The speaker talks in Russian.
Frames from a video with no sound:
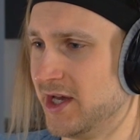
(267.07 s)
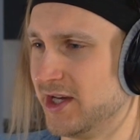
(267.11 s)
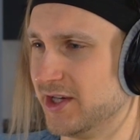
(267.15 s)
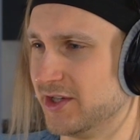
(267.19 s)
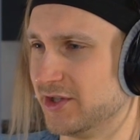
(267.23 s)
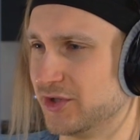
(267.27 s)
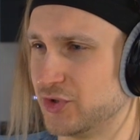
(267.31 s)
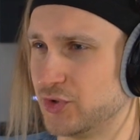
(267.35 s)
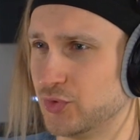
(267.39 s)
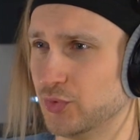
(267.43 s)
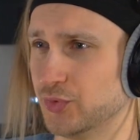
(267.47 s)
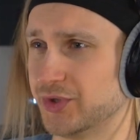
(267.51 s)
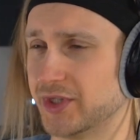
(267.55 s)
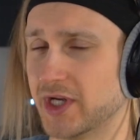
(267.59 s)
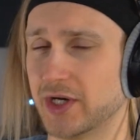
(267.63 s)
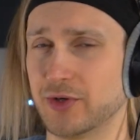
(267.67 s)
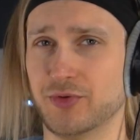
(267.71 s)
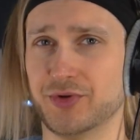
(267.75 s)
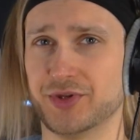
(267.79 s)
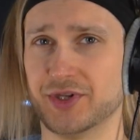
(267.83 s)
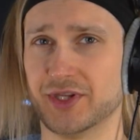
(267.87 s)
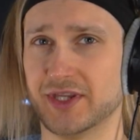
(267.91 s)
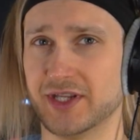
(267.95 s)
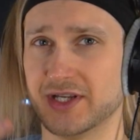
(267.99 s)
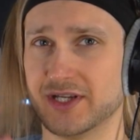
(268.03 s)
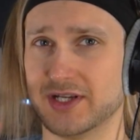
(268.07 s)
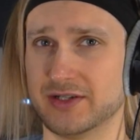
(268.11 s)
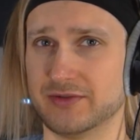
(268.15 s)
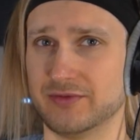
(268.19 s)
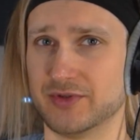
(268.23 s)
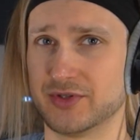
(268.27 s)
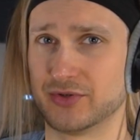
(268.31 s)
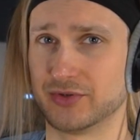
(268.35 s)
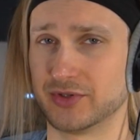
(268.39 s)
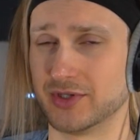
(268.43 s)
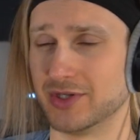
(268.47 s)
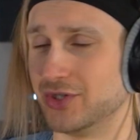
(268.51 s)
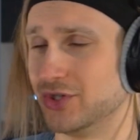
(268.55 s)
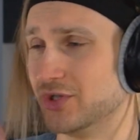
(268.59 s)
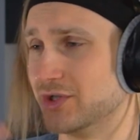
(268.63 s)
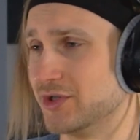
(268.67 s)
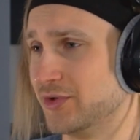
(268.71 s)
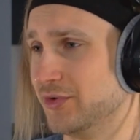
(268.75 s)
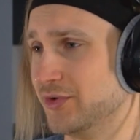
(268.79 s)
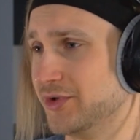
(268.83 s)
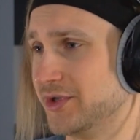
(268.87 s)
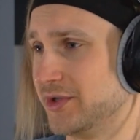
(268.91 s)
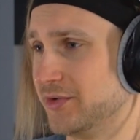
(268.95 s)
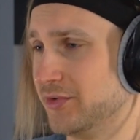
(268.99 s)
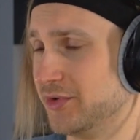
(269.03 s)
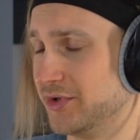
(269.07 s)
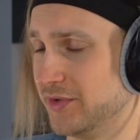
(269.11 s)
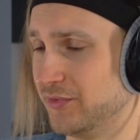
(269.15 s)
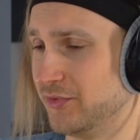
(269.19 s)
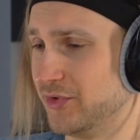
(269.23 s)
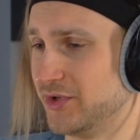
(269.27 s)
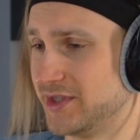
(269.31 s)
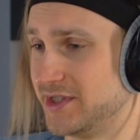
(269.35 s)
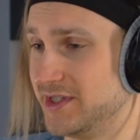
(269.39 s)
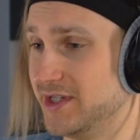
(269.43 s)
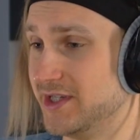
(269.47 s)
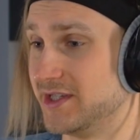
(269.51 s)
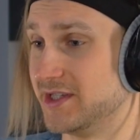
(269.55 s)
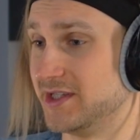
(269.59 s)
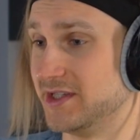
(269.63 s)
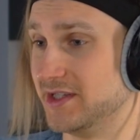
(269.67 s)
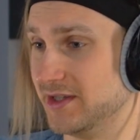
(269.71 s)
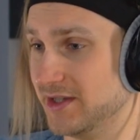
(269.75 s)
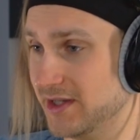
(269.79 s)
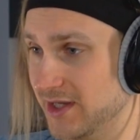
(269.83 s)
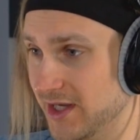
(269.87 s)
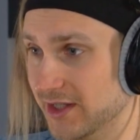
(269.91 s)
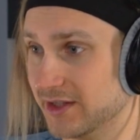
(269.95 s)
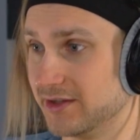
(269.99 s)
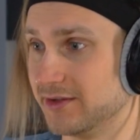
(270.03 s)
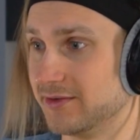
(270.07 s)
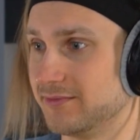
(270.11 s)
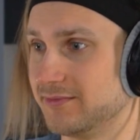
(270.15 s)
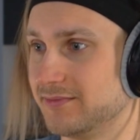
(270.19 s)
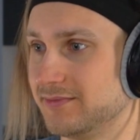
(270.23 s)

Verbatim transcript: зуд какой-то на высоких частотах. Вот его здесь нет.